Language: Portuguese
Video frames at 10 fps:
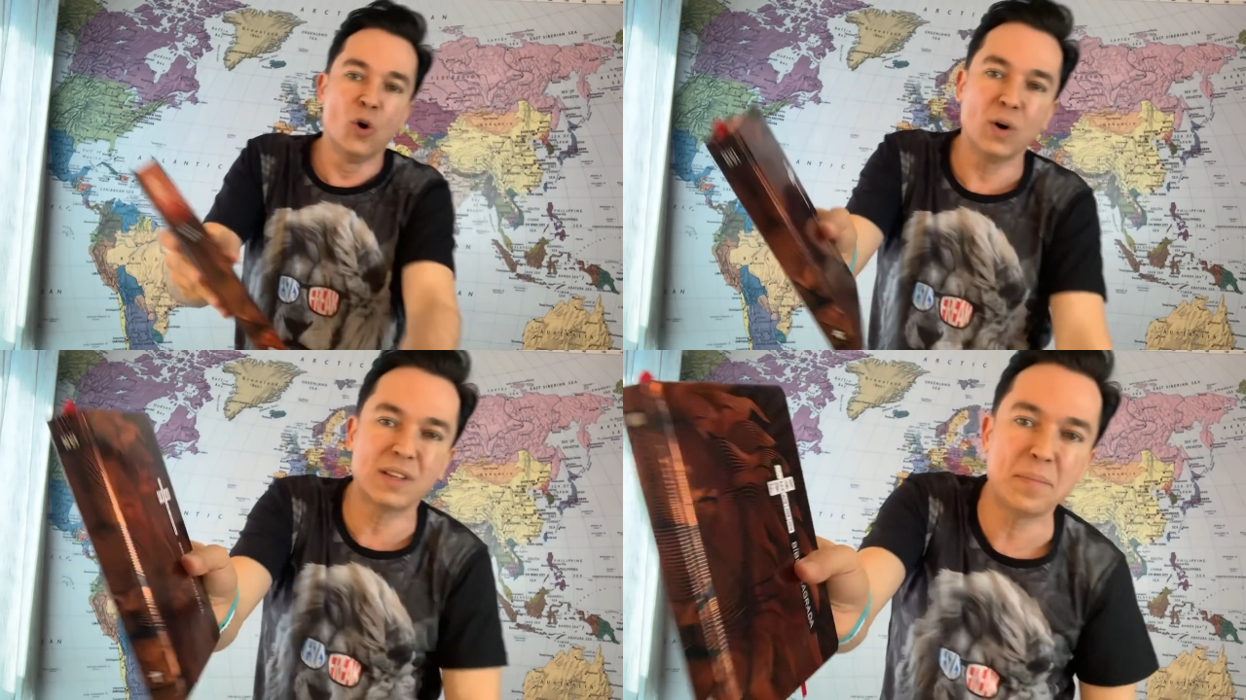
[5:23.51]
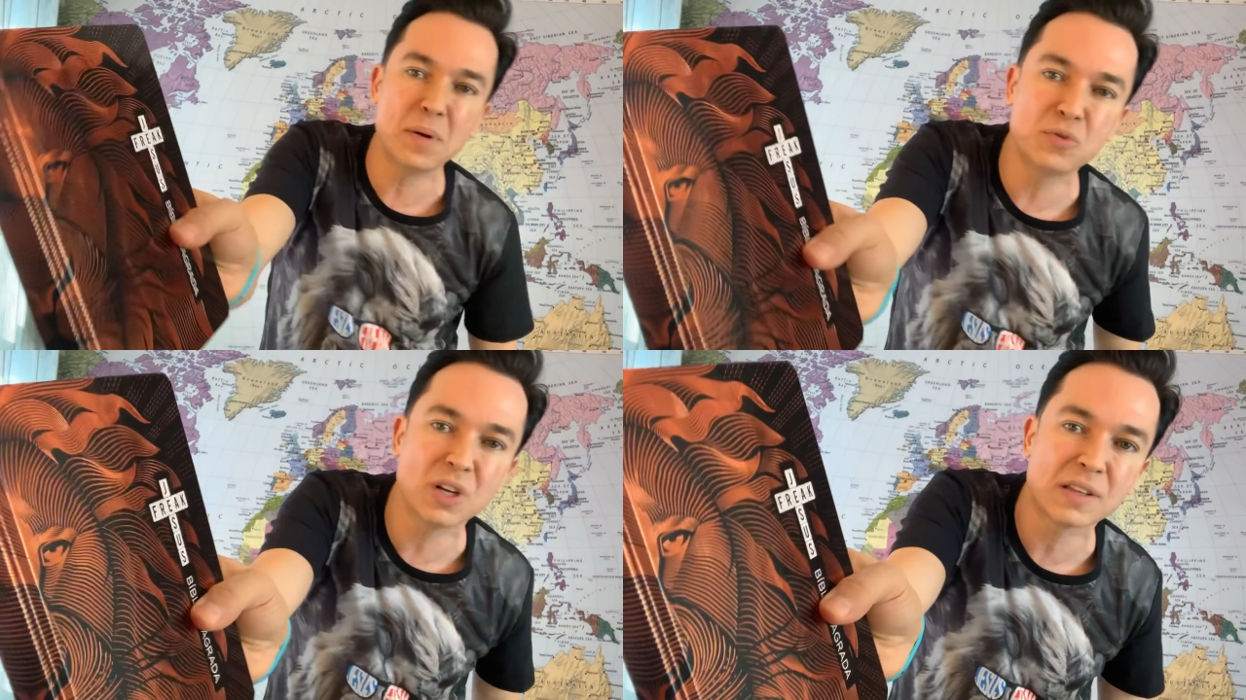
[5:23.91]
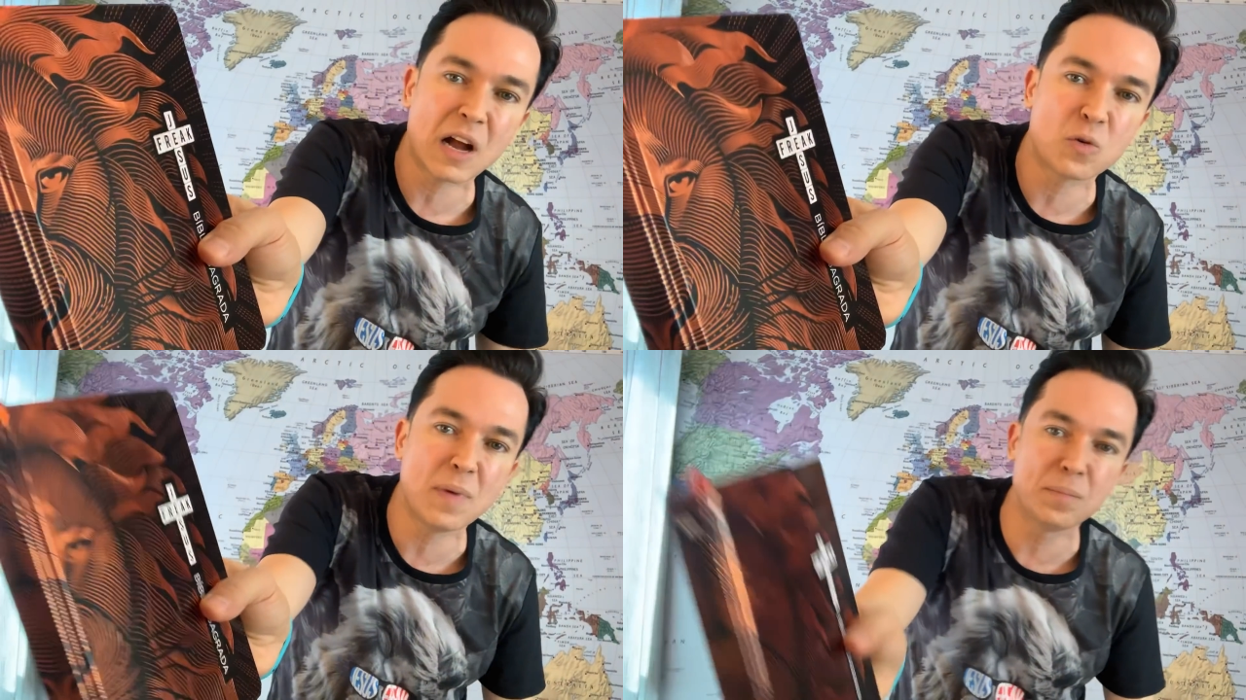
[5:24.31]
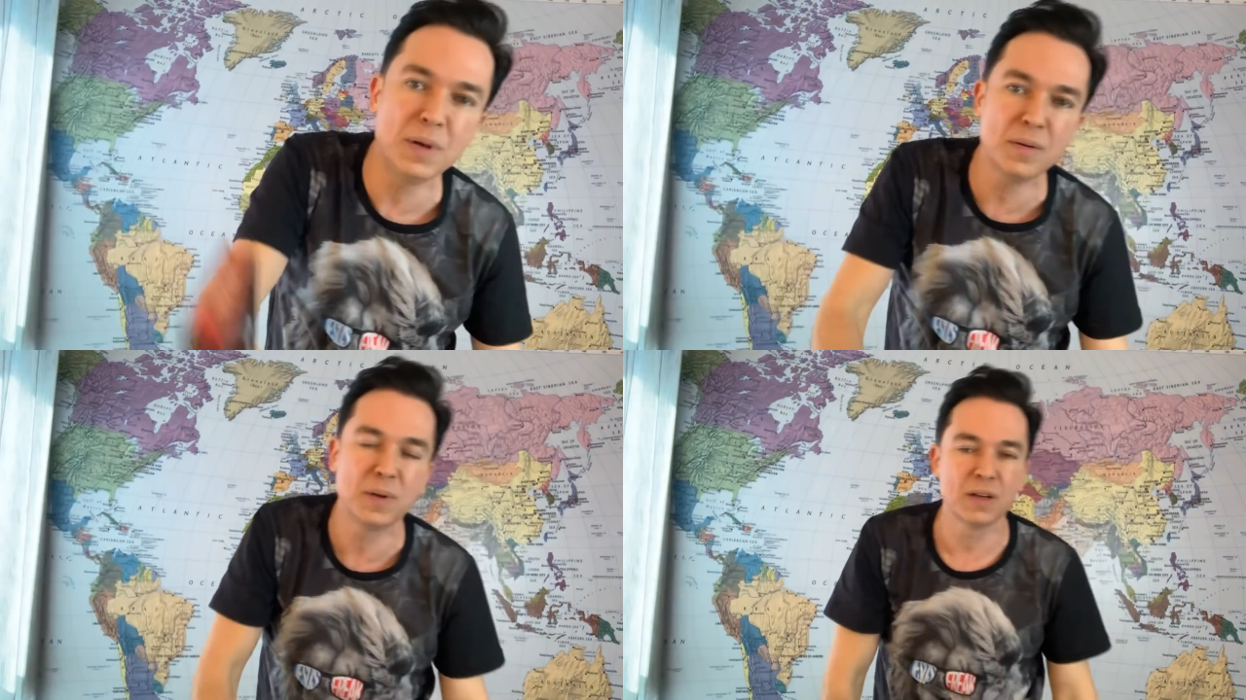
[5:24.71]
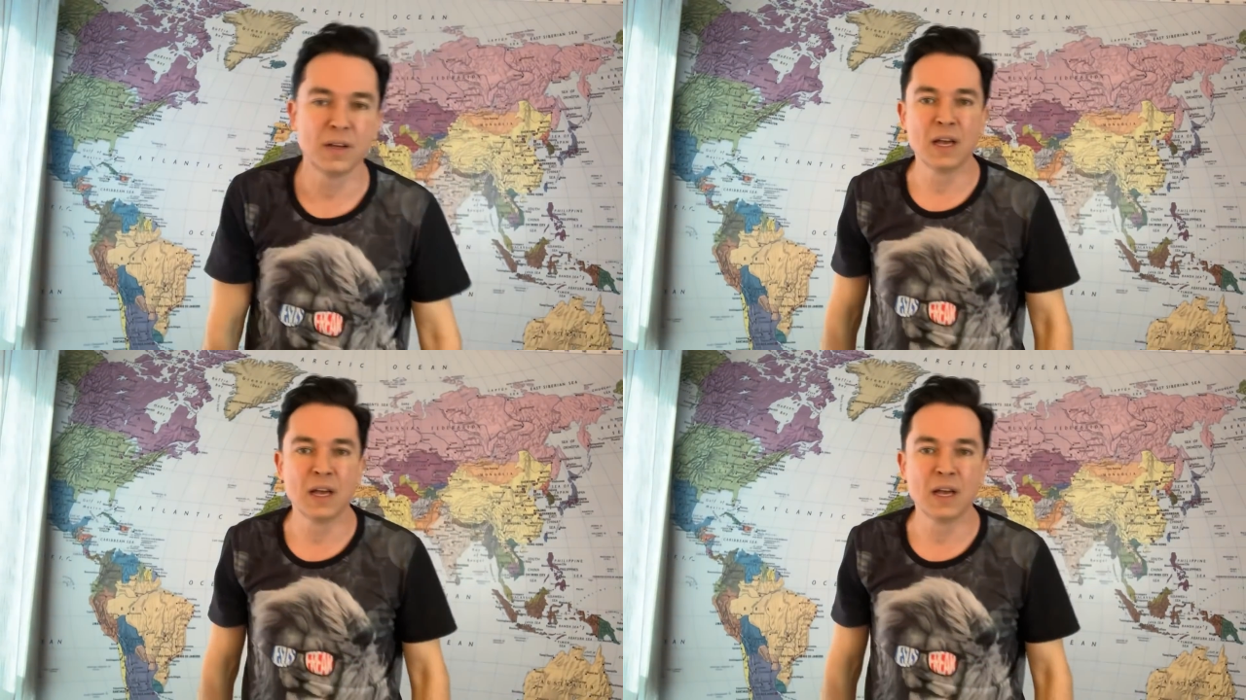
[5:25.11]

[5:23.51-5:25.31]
ou até mesmo de andar com uma Bíblia.